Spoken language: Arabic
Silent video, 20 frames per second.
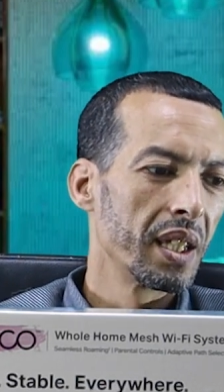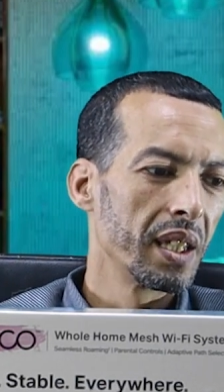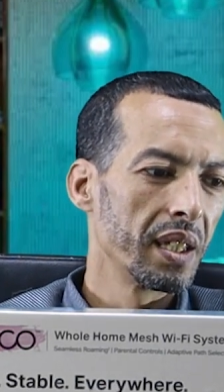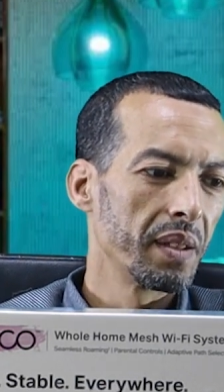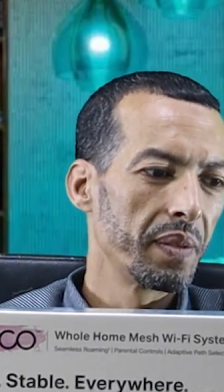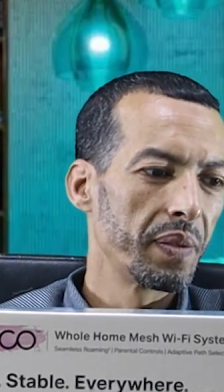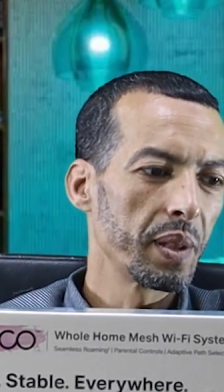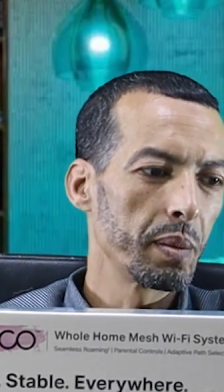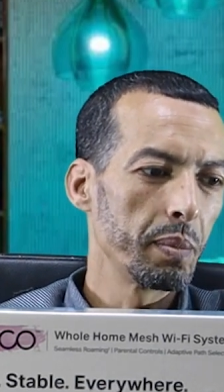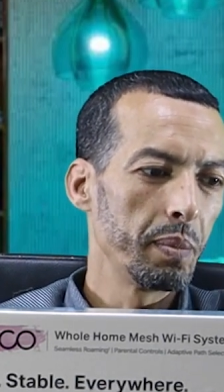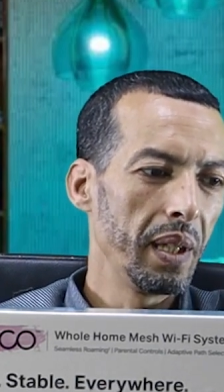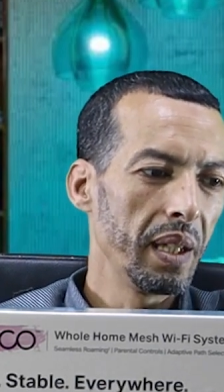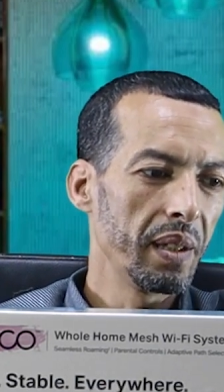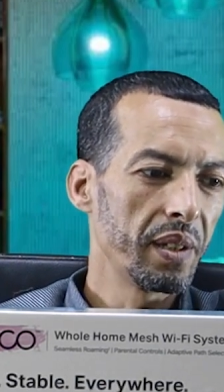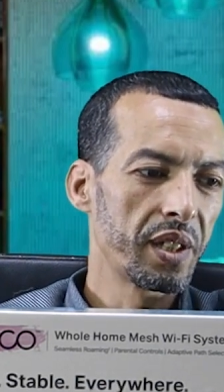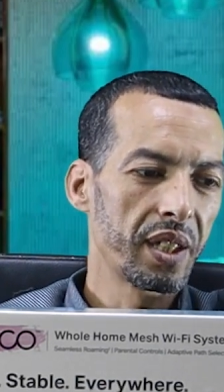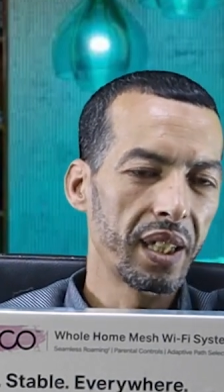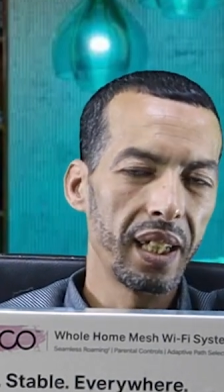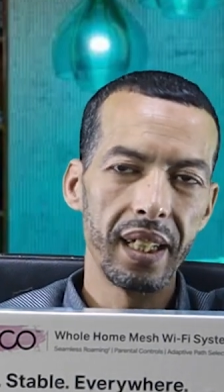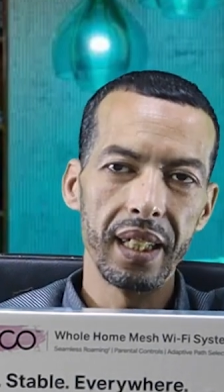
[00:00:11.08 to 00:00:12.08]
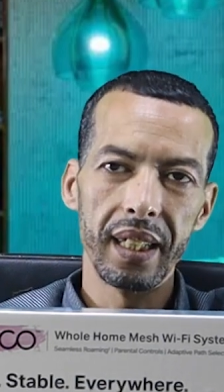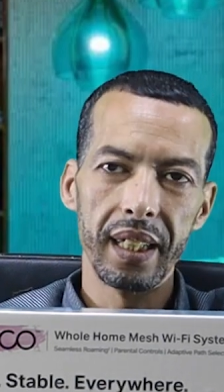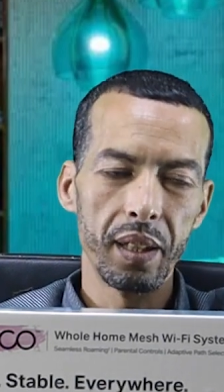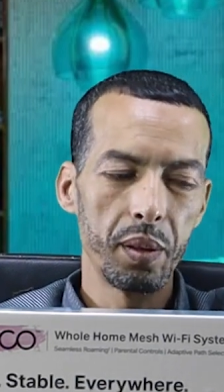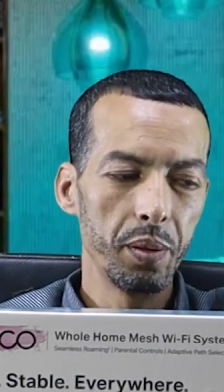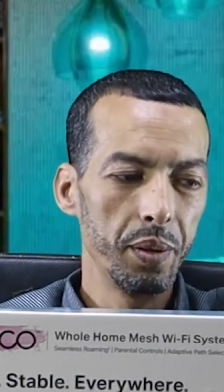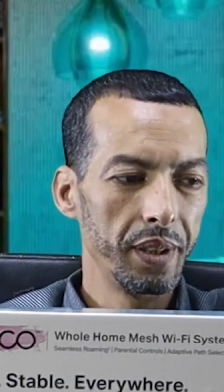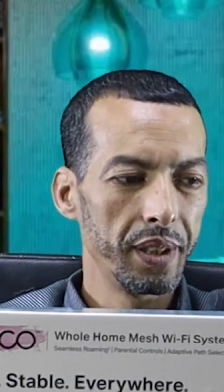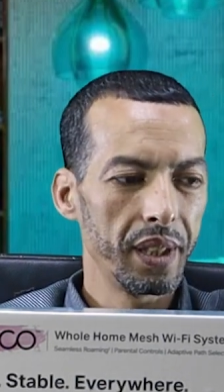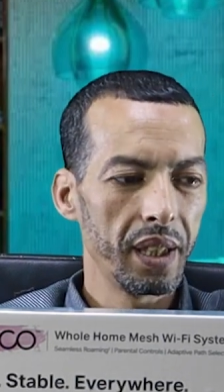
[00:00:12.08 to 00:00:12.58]
آه، بحال الشكل اللي
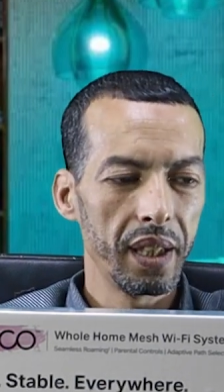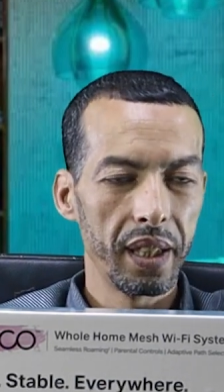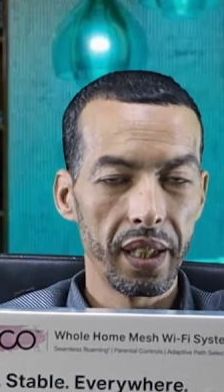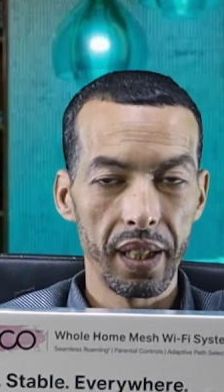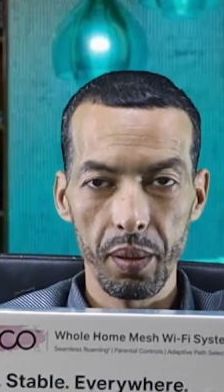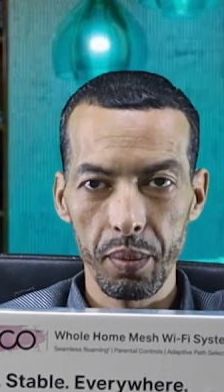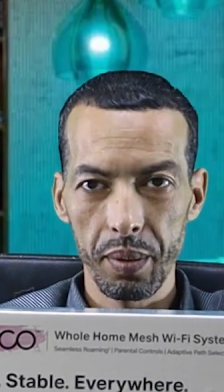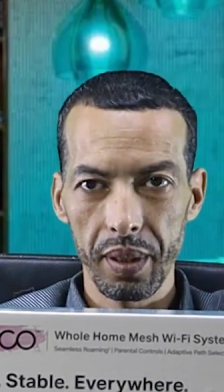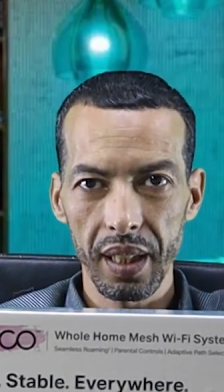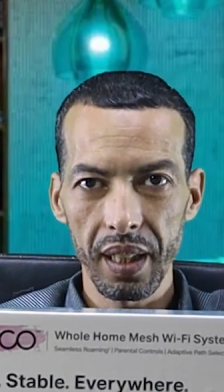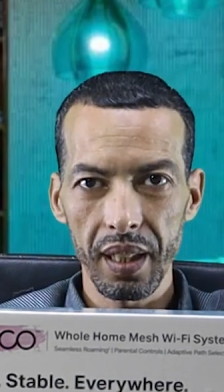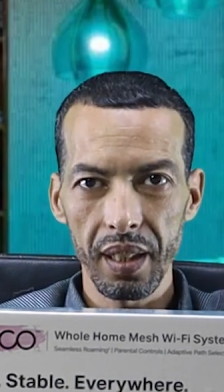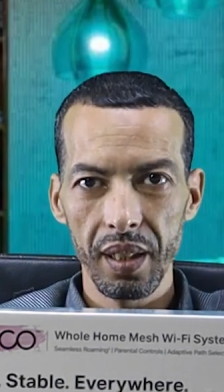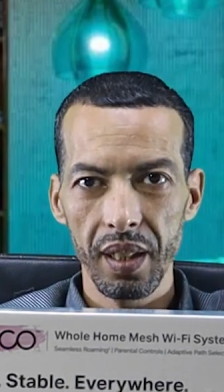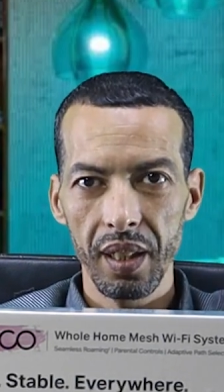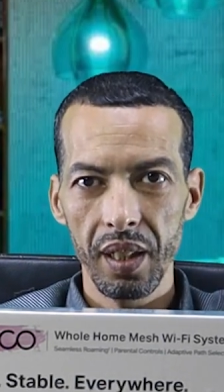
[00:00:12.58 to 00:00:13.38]
كيكون عندنا راوتر